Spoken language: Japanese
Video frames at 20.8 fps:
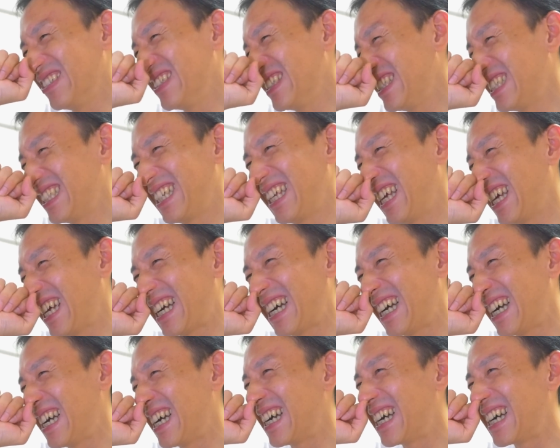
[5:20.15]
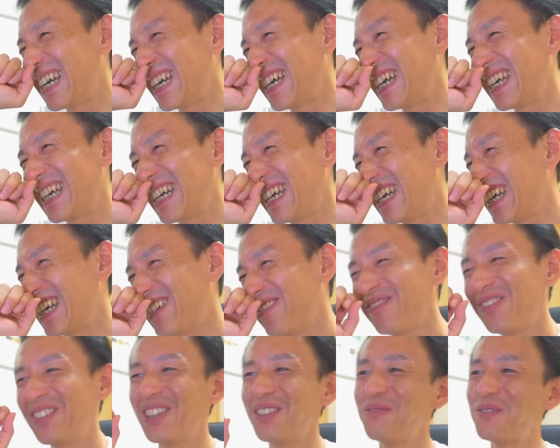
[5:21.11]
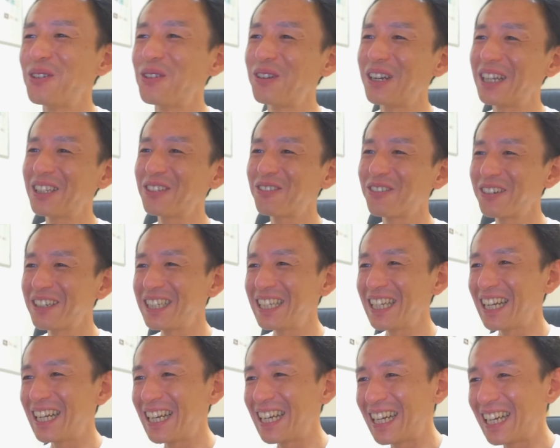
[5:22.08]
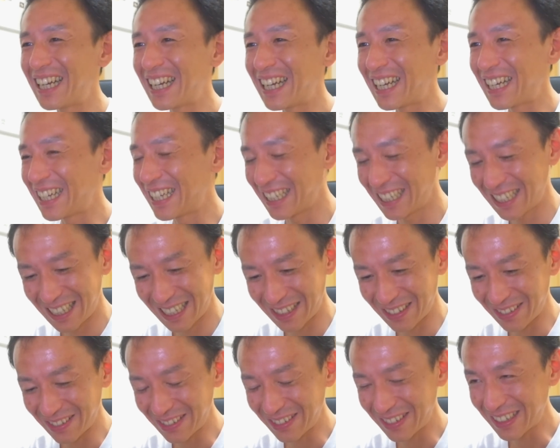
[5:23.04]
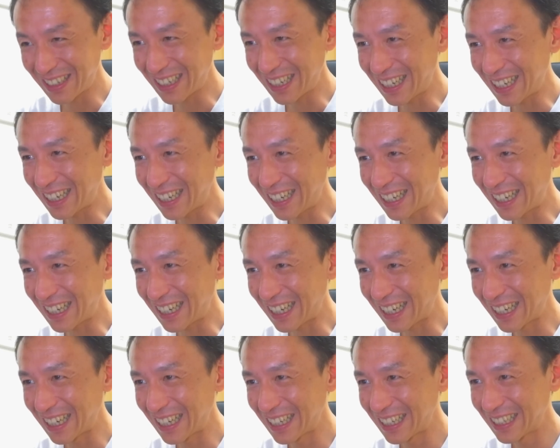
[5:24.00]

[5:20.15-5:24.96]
すげえか微妙なとこ来たなそっかさ